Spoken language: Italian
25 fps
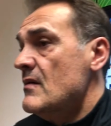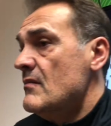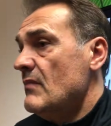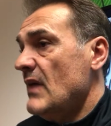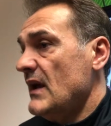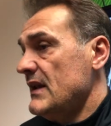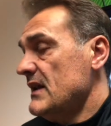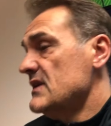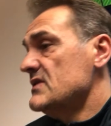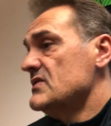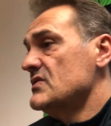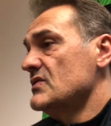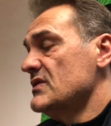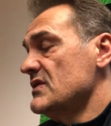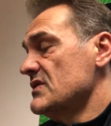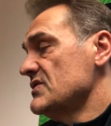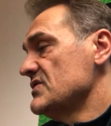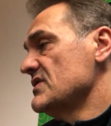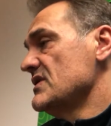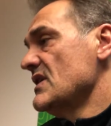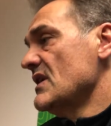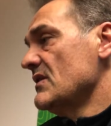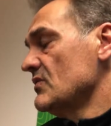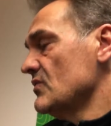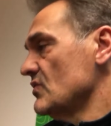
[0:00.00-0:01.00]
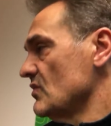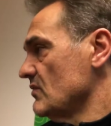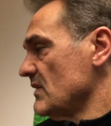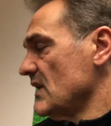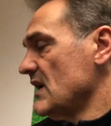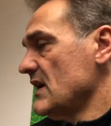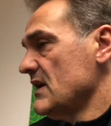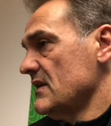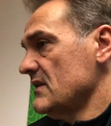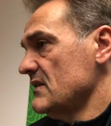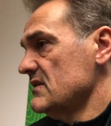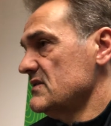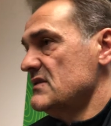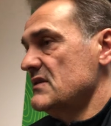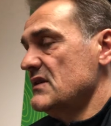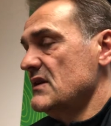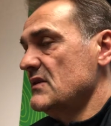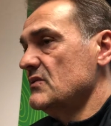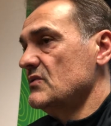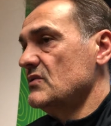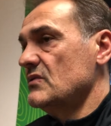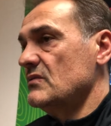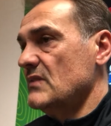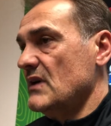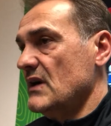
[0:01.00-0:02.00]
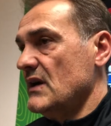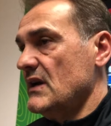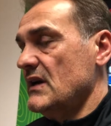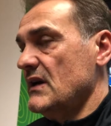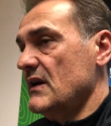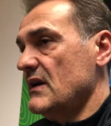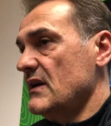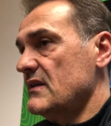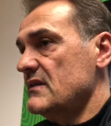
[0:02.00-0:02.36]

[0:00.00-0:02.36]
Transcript: Ma adesso decidiamo domani, decidiamo domani un